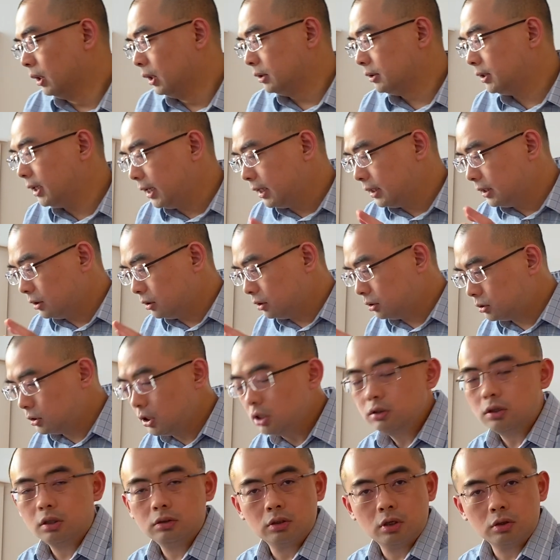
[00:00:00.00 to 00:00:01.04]
那
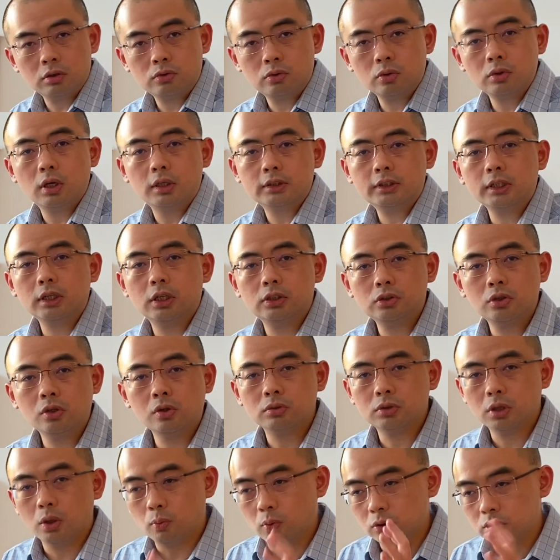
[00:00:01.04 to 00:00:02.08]
真的能做到这个之
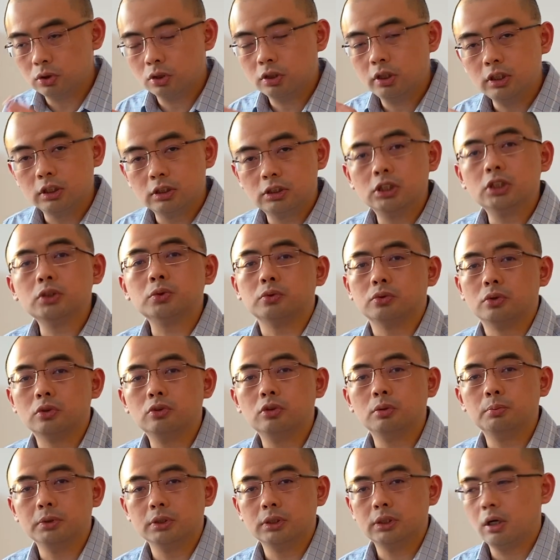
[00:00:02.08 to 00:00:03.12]
后呢，我就可以精准的
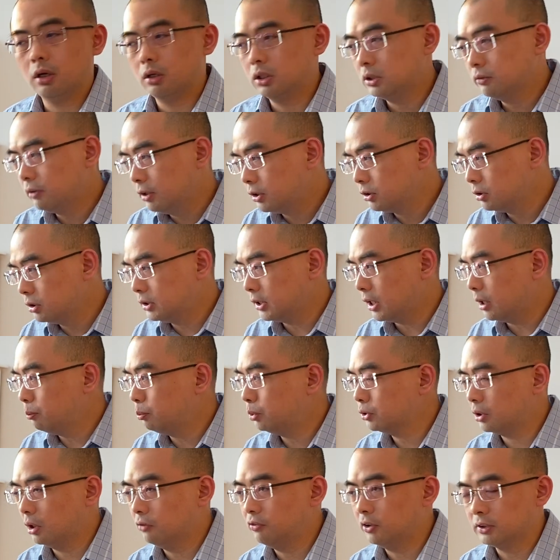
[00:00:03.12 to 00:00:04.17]
去比较了。因为之前
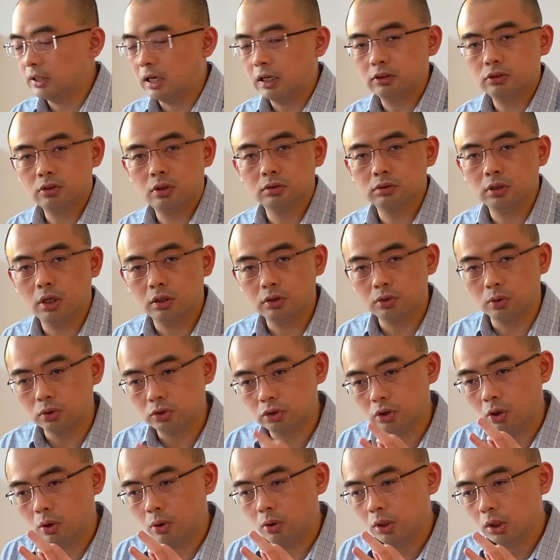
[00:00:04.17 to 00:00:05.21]
不能放大了之后呢，有
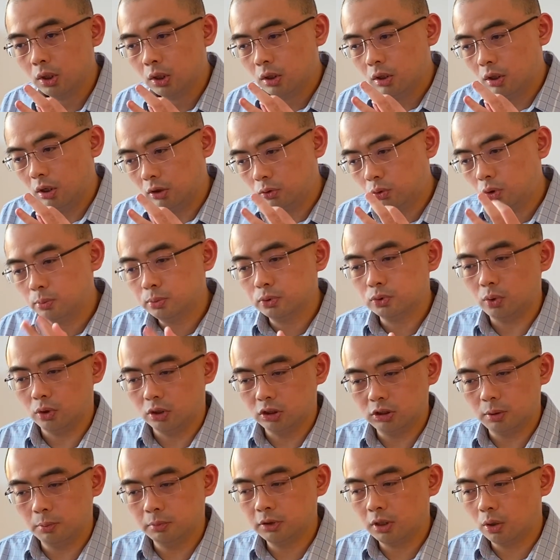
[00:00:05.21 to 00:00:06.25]
时候呃对不准
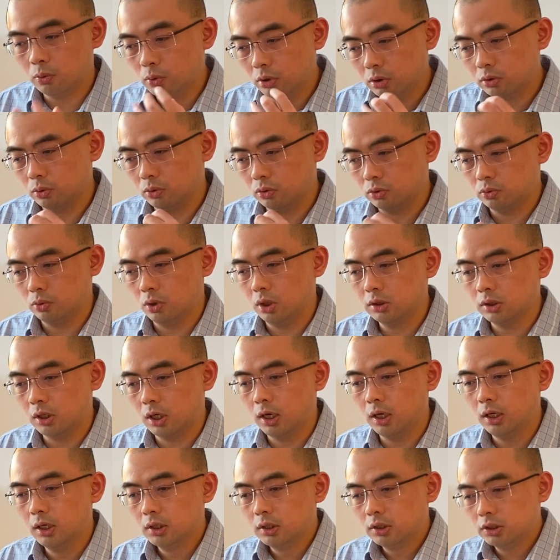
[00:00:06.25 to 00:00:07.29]
什么的，我总觉
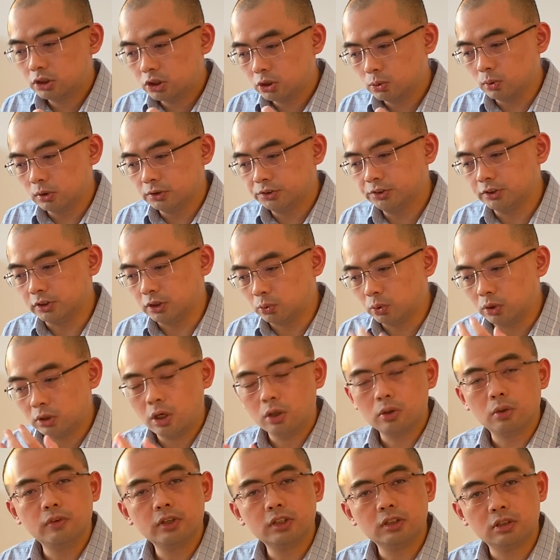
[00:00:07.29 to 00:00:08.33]
得是我自己对
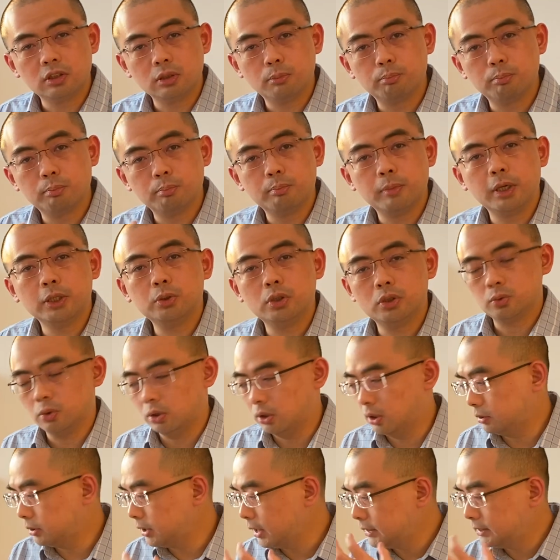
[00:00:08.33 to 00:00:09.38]
焦有问题没准。
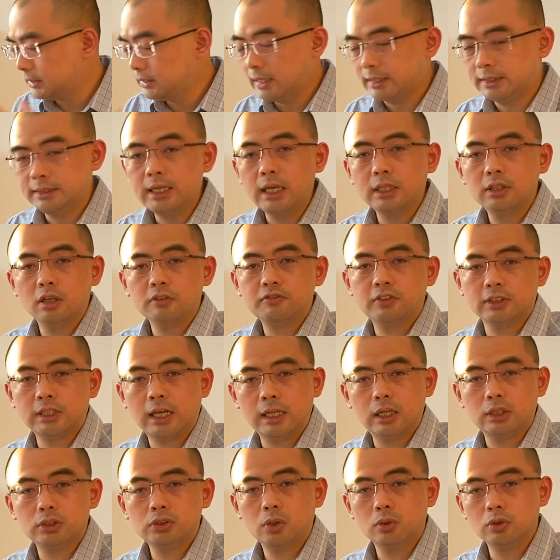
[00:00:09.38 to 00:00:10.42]
但现在一旦能放
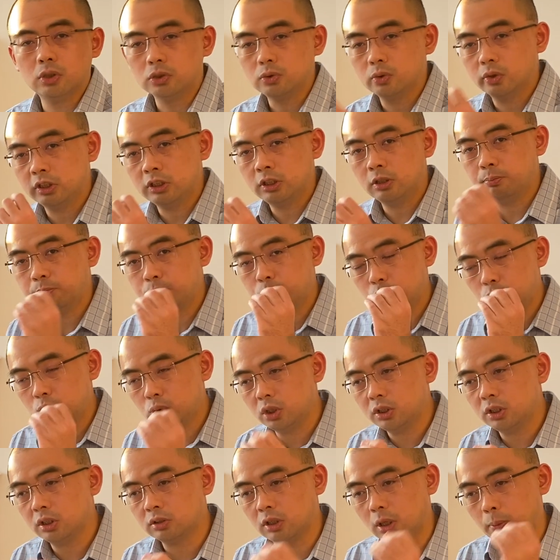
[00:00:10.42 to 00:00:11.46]
大了之后呢，就可以
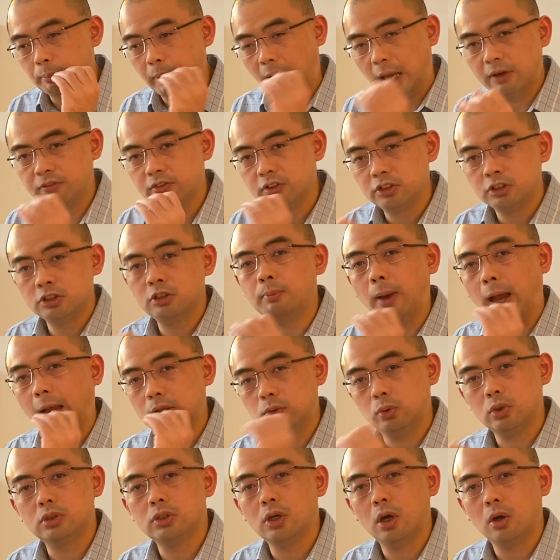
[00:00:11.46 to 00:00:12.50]
确定的百分之百
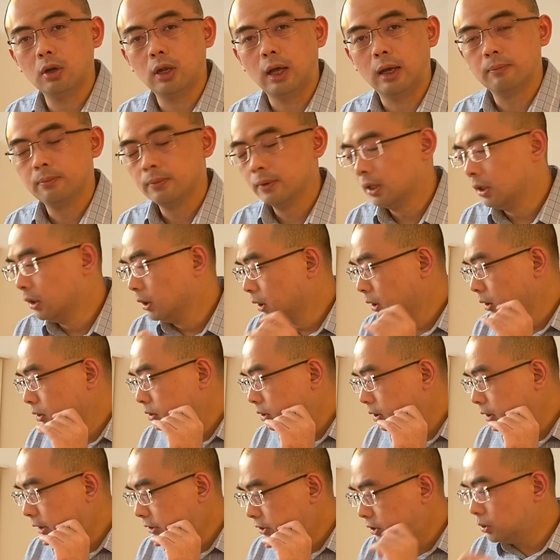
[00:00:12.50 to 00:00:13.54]
对焦了。
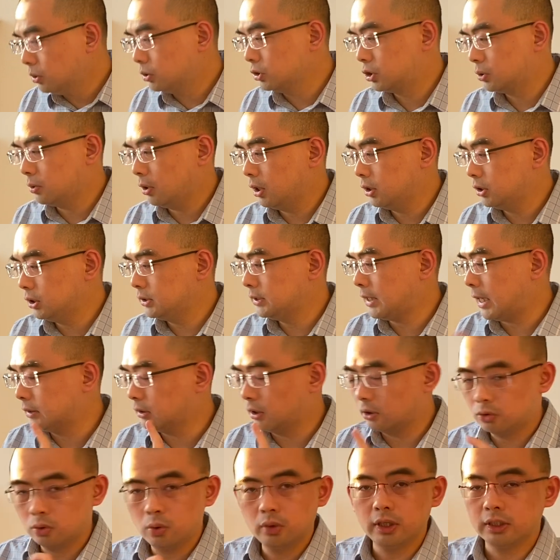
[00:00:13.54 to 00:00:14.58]
那在这种情况之下
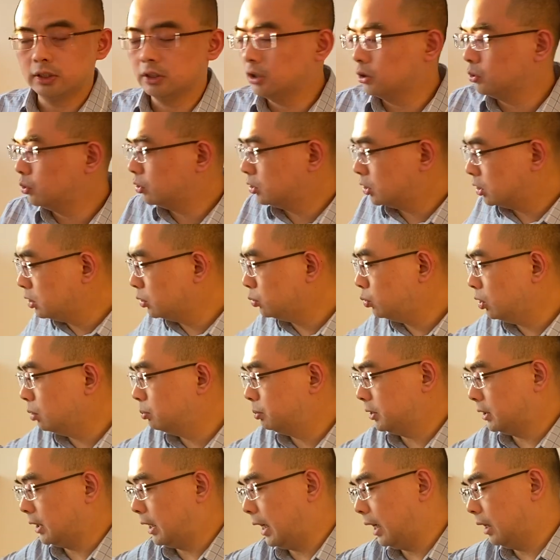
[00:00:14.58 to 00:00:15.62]
呢，做了一个一个对
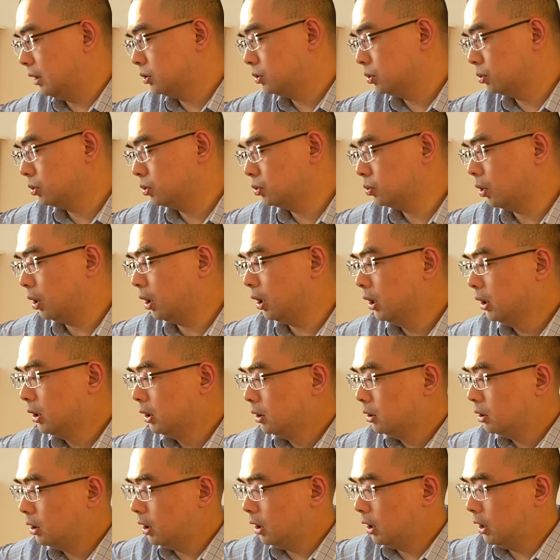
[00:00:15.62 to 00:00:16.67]
比啊，就是说，
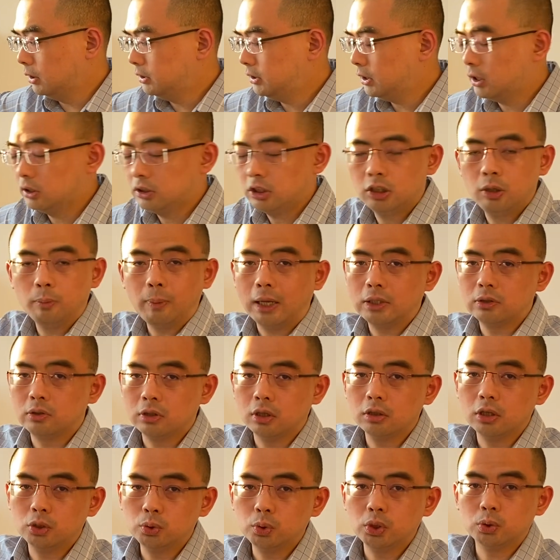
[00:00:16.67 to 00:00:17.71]
呃，这个幺幺八九
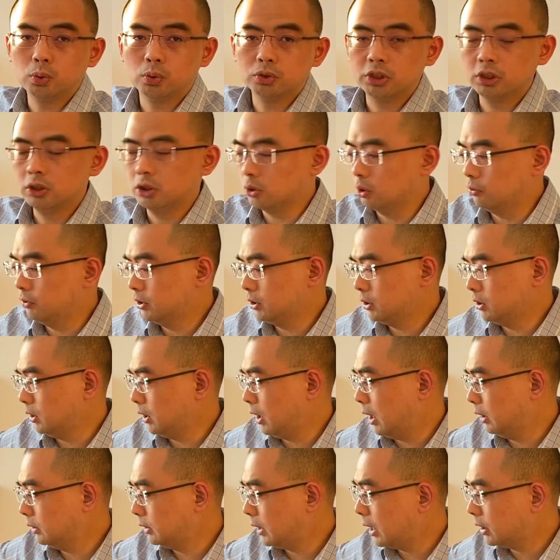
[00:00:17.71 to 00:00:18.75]
幺的锐度真的有问题
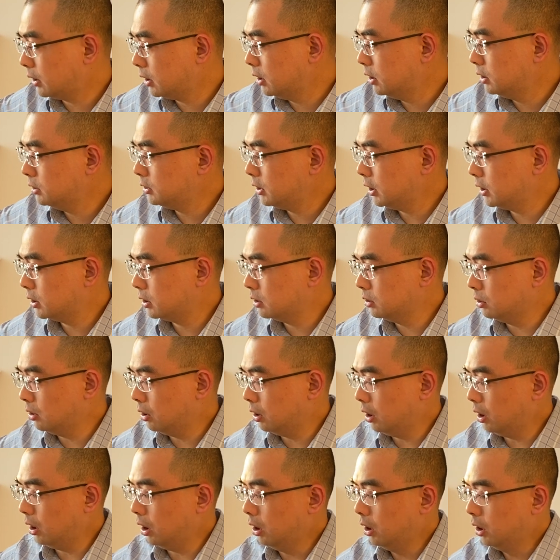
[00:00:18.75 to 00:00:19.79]
啊，它跟这
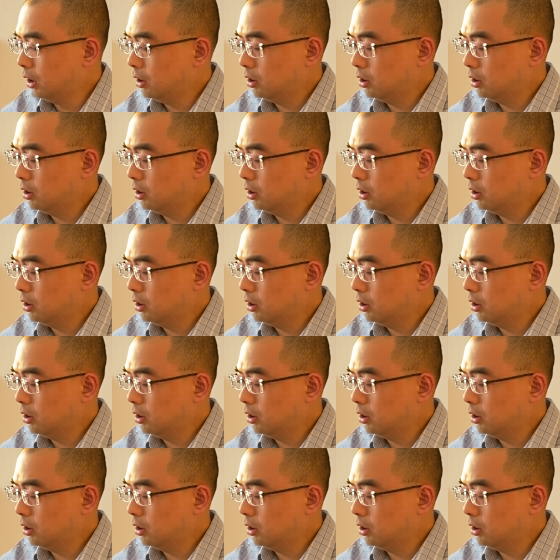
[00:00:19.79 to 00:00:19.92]
个